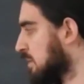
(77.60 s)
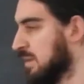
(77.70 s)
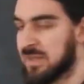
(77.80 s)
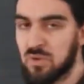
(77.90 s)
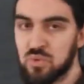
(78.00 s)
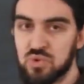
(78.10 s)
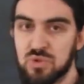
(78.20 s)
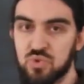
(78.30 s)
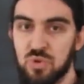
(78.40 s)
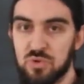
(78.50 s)
E,
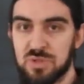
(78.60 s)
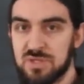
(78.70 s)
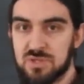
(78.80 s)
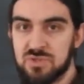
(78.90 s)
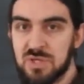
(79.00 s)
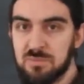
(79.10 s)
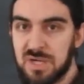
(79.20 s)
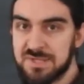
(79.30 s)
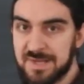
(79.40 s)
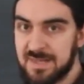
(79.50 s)
sonuçta şu ortaya çıkacak.
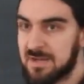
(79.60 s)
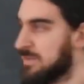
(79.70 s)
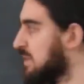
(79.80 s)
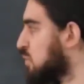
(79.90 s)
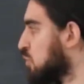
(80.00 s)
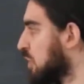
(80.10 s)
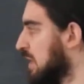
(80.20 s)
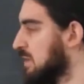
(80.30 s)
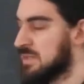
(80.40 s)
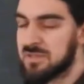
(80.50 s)
Matrisler vektör
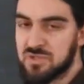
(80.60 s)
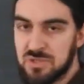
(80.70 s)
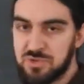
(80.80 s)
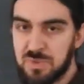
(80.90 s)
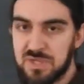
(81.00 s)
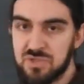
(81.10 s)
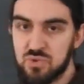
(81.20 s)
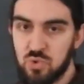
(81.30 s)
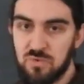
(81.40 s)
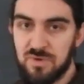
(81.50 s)
uzaylarında çalışmak için
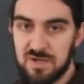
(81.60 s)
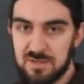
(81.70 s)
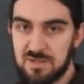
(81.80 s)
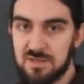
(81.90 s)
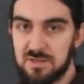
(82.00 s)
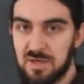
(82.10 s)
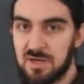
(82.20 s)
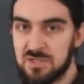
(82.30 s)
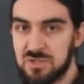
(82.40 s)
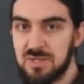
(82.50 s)
çok faydalı
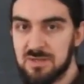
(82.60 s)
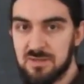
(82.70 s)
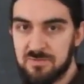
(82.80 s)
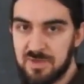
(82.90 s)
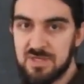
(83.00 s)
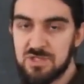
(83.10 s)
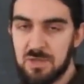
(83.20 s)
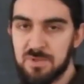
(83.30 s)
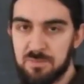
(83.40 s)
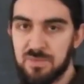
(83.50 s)
araçlar ve
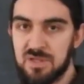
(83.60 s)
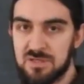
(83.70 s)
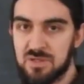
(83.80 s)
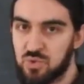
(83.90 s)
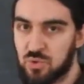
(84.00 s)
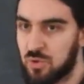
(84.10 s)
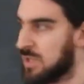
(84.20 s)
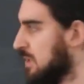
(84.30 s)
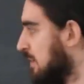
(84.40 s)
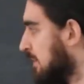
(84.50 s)
işlem yapmaları da çok kolay.